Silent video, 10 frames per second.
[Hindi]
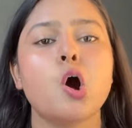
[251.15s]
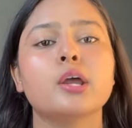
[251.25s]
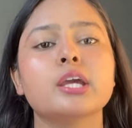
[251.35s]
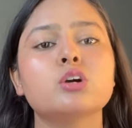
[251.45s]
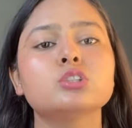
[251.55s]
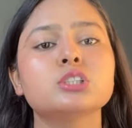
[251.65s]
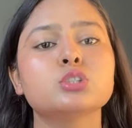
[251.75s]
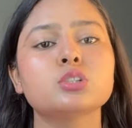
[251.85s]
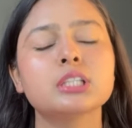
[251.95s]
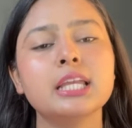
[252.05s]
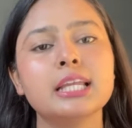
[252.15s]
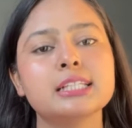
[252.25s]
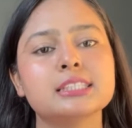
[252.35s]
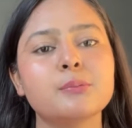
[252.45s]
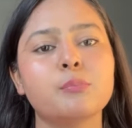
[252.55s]
और एक और चीज़ जो इसकी
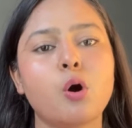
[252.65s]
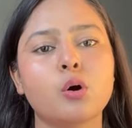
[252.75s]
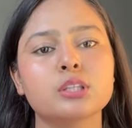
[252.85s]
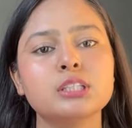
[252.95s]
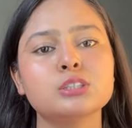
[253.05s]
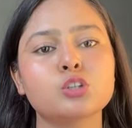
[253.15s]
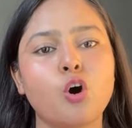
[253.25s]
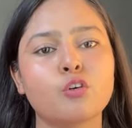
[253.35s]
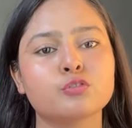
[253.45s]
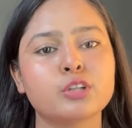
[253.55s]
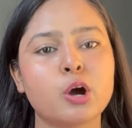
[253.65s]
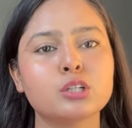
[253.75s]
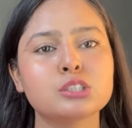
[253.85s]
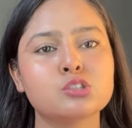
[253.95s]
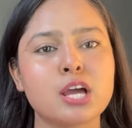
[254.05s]
लेसें बहुत ही सॉफ्ट है और
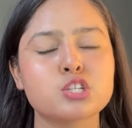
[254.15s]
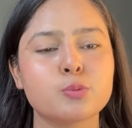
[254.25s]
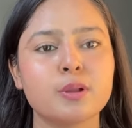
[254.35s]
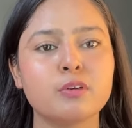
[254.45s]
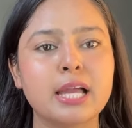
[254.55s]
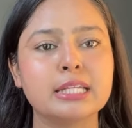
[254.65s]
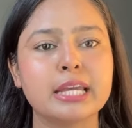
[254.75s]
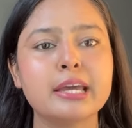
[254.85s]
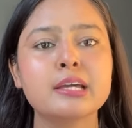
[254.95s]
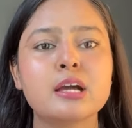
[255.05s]
स्ट्रेचेबल वाली है